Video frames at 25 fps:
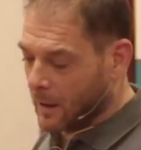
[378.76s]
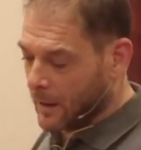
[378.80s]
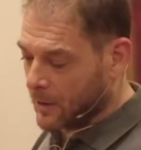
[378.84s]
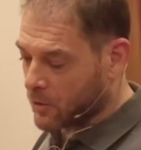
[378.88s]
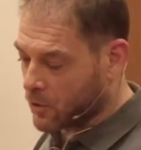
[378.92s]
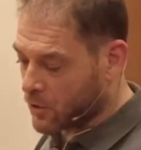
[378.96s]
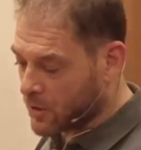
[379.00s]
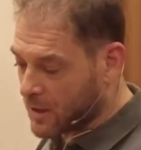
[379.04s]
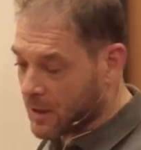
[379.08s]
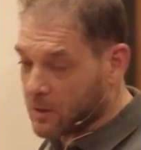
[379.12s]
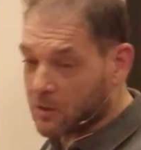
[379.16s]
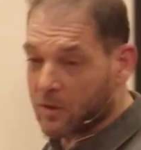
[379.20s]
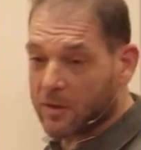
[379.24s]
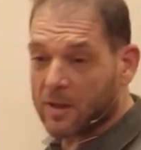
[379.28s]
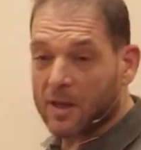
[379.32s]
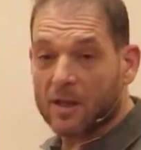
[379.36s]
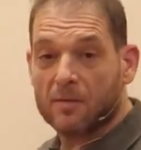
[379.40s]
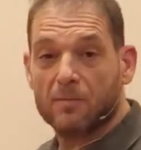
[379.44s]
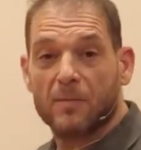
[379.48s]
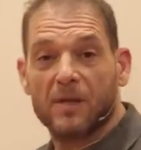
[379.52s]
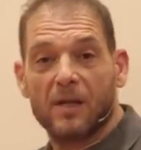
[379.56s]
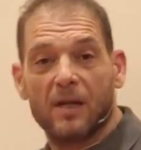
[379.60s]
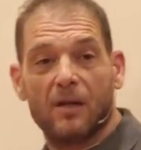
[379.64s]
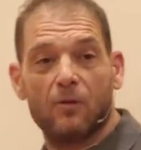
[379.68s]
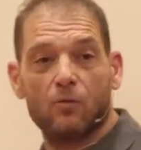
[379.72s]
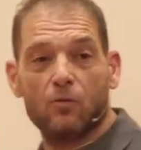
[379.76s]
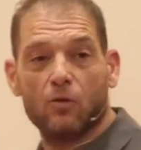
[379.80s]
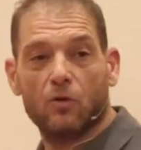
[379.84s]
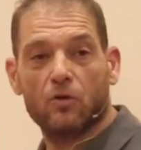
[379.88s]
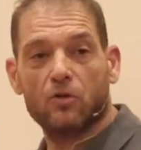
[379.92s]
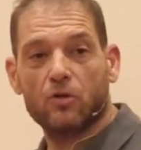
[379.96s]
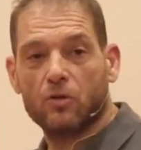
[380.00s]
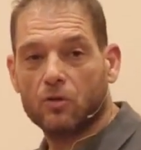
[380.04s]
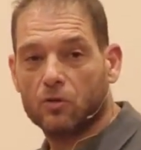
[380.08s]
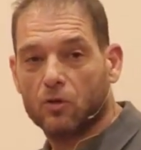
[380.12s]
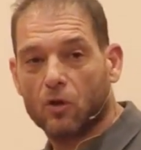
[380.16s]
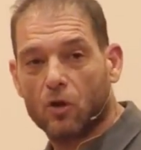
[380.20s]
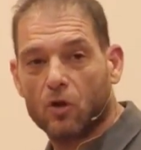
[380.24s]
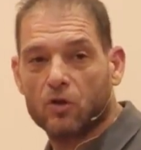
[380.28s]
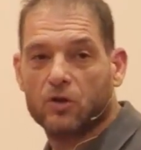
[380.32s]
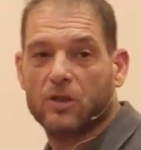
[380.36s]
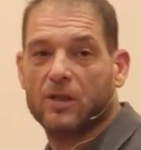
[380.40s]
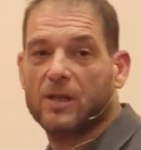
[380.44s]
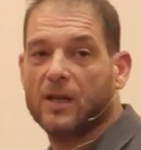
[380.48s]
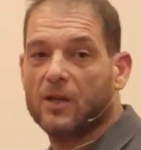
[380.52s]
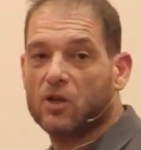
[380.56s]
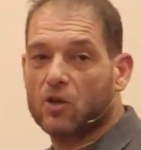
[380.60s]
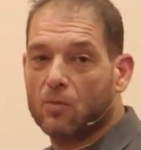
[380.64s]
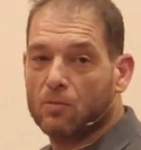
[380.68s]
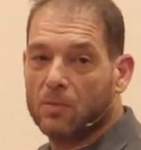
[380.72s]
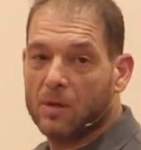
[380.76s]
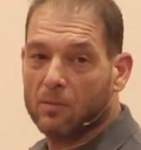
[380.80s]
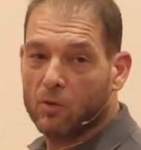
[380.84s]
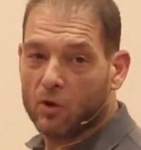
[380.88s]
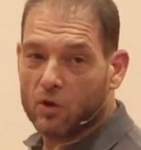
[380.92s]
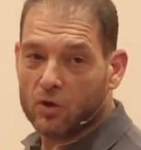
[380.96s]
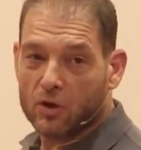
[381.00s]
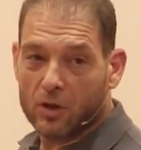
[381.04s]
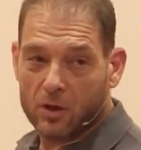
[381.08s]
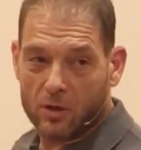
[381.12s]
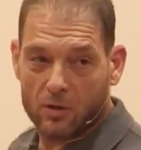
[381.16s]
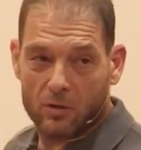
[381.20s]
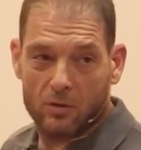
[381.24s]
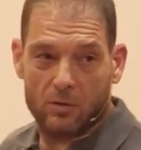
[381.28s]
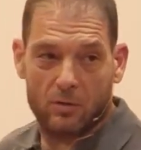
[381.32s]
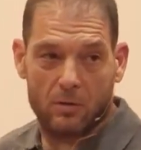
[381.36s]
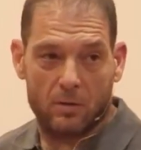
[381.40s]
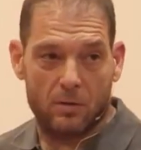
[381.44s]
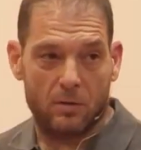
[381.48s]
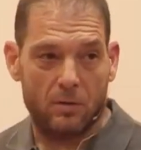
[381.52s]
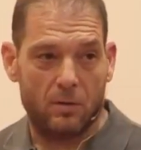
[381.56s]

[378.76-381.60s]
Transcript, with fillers: Esos 110.000 euros no los tenía yo en mi bolsillo.